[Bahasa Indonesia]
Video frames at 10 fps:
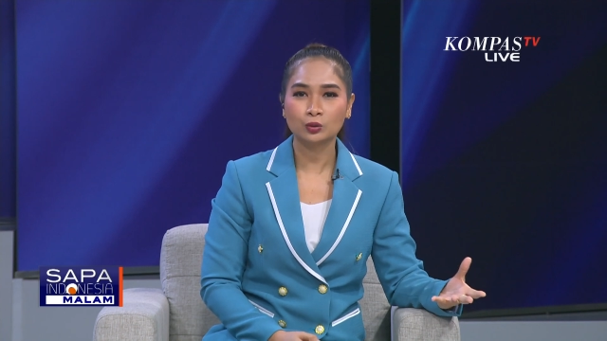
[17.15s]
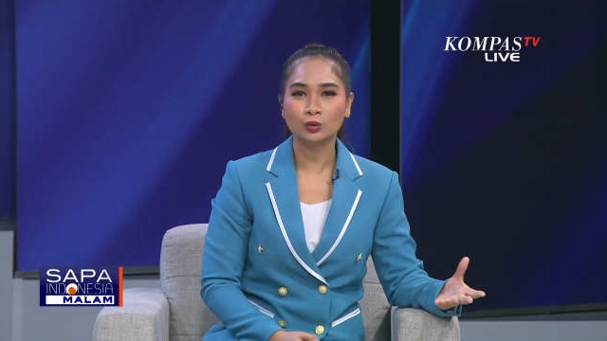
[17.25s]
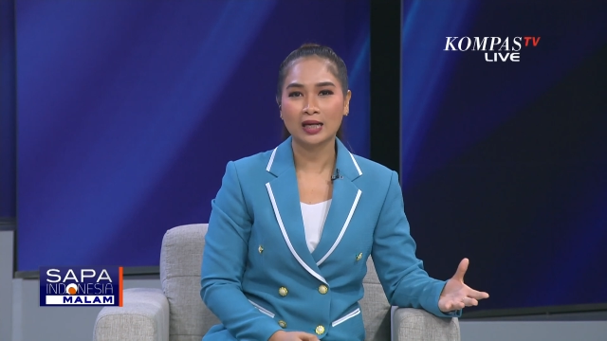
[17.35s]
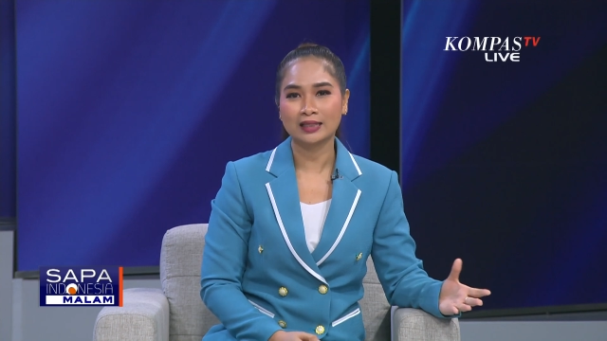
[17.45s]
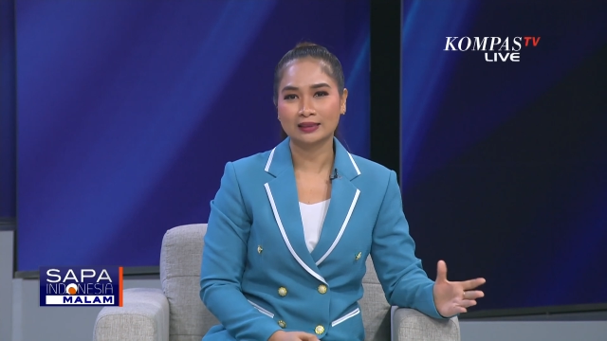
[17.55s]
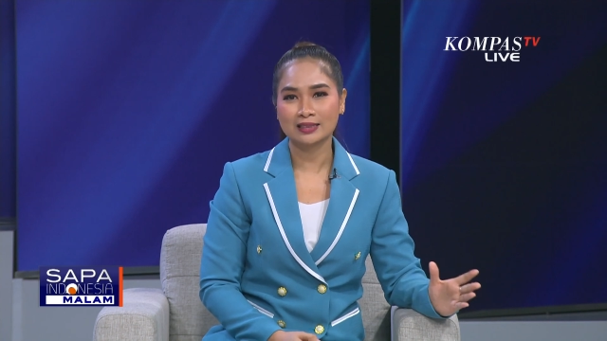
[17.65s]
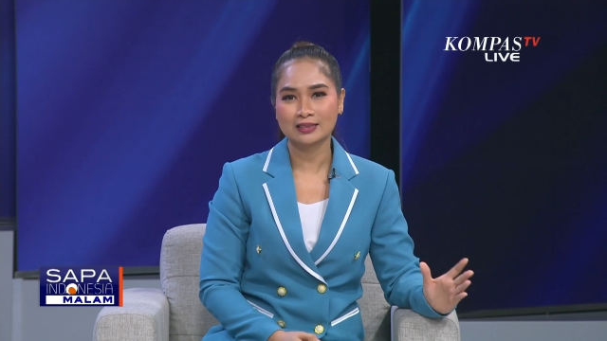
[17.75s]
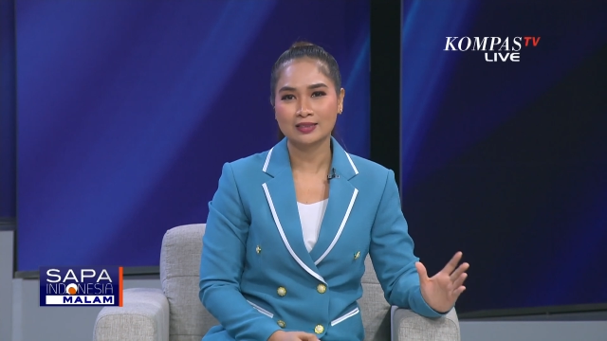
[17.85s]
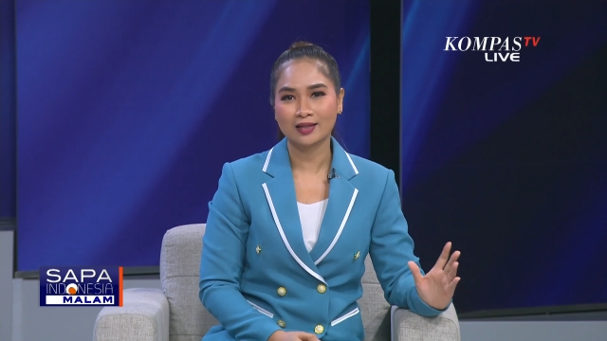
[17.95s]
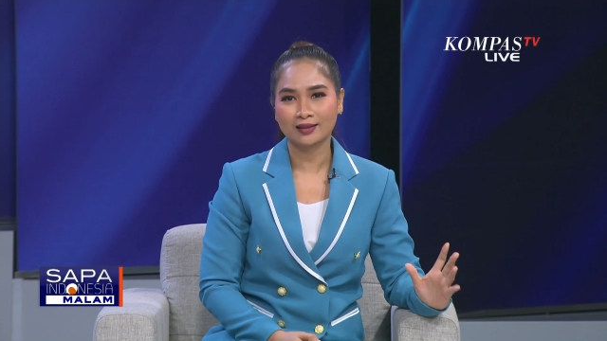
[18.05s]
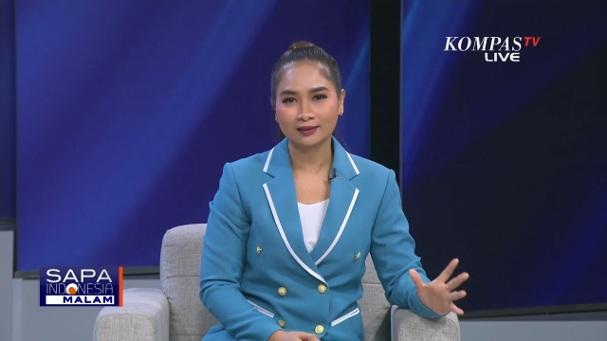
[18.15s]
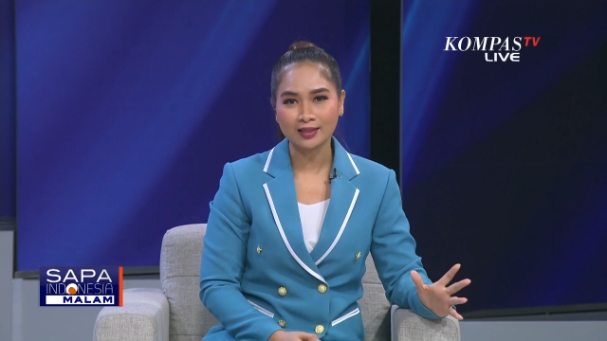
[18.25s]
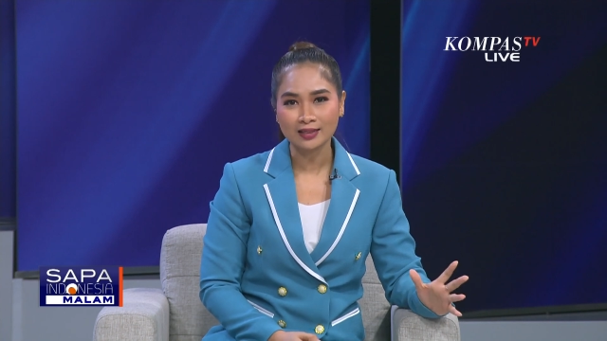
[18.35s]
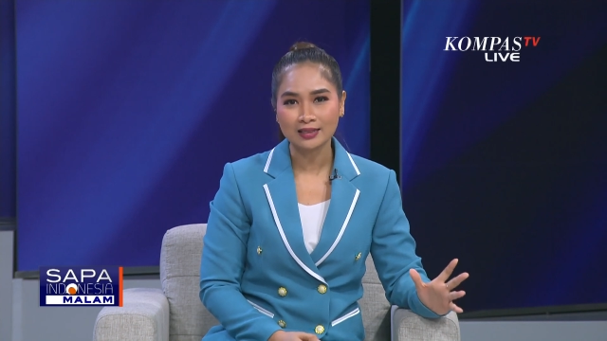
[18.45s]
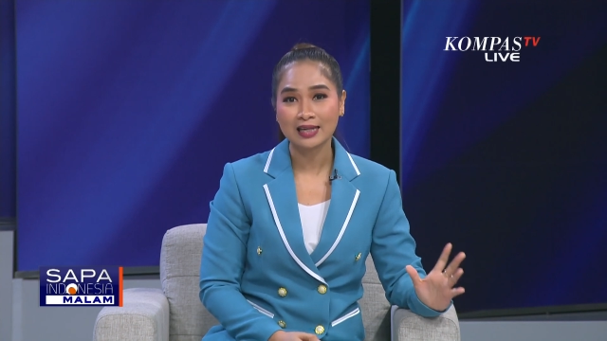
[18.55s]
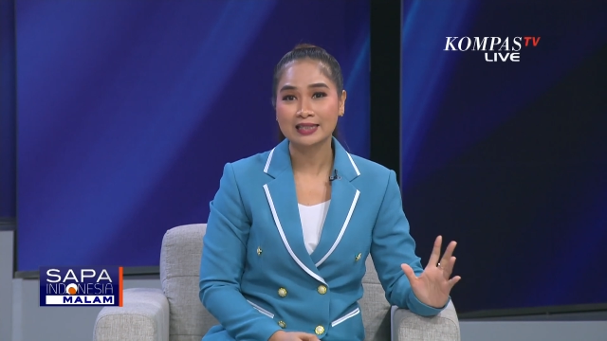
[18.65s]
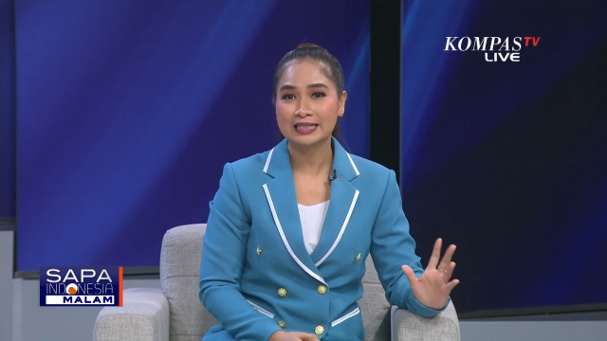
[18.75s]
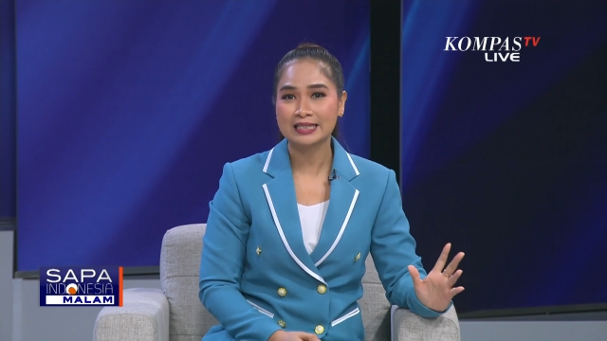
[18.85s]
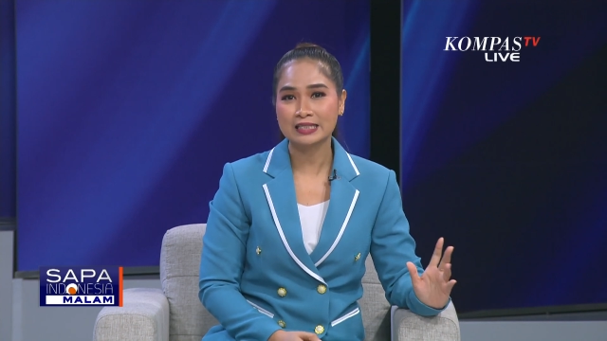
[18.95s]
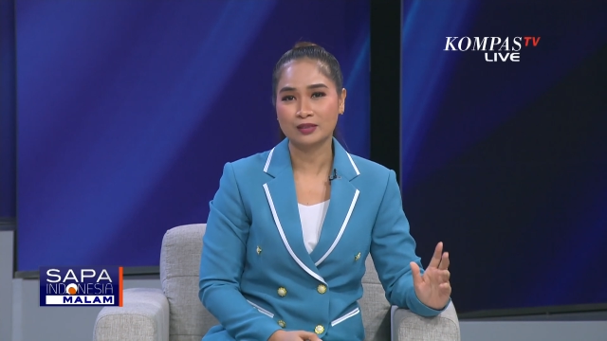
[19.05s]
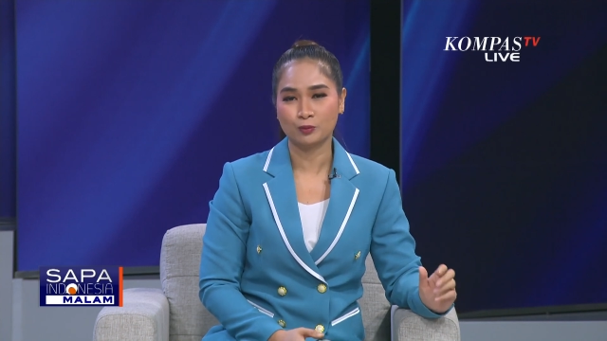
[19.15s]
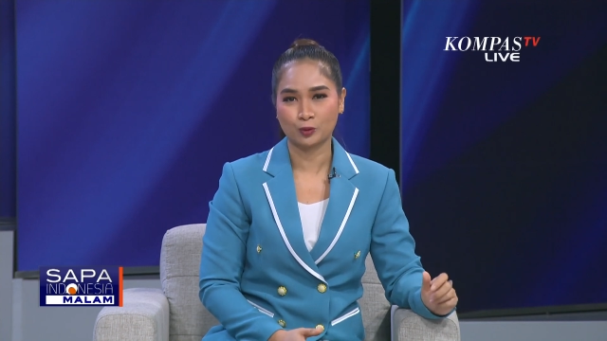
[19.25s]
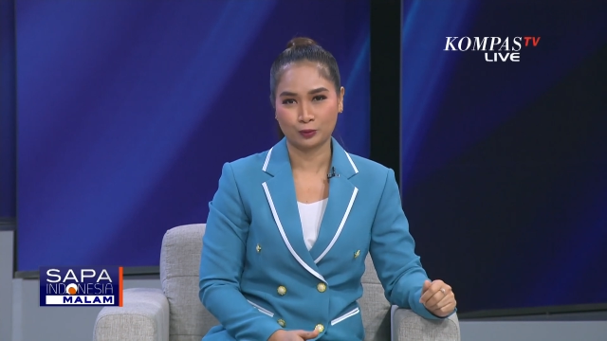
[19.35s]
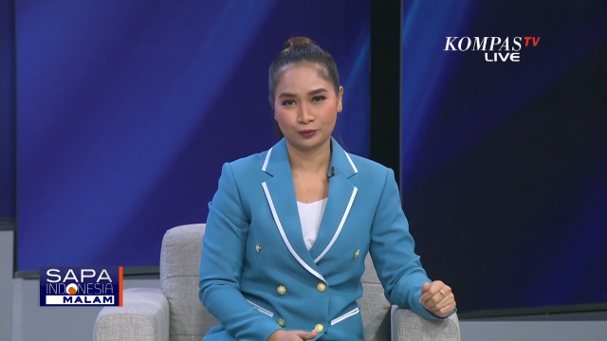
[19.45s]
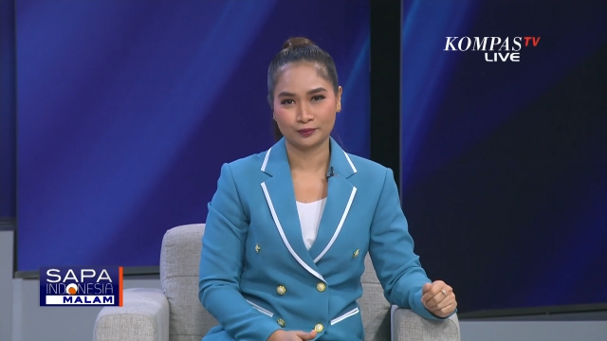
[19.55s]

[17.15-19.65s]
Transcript: untuk atasi stunting dan gizi buruk.